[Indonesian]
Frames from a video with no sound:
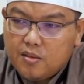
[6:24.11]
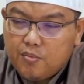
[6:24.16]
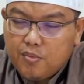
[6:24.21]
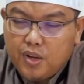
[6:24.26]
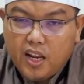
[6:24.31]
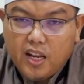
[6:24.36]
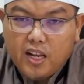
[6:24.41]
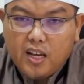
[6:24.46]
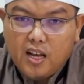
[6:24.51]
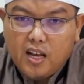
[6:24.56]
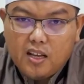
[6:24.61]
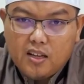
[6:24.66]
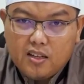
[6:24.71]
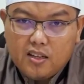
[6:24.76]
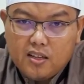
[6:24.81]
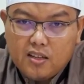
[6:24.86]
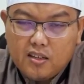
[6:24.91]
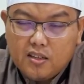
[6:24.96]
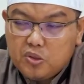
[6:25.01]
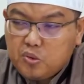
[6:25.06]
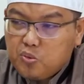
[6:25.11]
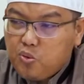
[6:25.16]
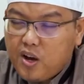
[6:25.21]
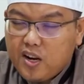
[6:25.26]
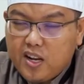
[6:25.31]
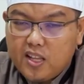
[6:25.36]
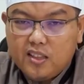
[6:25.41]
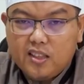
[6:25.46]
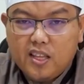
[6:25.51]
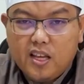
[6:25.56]
Mereka
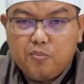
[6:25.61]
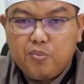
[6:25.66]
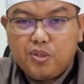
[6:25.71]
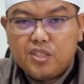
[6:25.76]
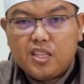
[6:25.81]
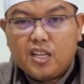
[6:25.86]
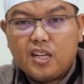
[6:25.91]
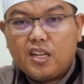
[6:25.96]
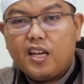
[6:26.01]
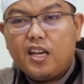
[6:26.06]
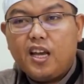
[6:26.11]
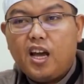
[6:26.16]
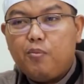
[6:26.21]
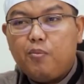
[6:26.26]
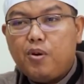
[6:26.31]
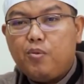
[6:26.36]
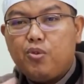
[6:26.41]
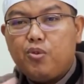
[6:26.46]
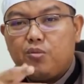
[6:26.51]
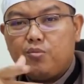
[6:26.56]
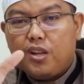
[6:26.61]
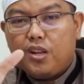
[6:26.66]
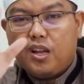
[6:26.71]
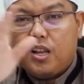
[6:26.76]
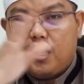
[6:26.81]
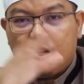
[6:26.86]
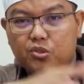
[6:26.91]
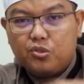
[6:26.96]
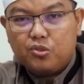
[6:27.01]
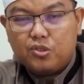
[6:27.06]
suara yang entah besar kayak apa buat
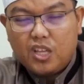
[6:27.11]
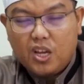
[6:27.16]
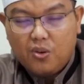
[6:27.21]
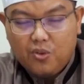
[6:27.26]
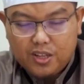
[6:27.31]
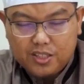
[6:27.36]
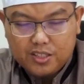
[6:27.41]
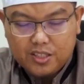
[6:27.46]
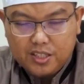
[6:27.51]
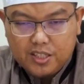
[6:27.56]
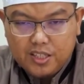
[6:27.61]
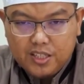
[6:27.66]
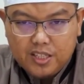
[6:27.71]
mereka langsung tewas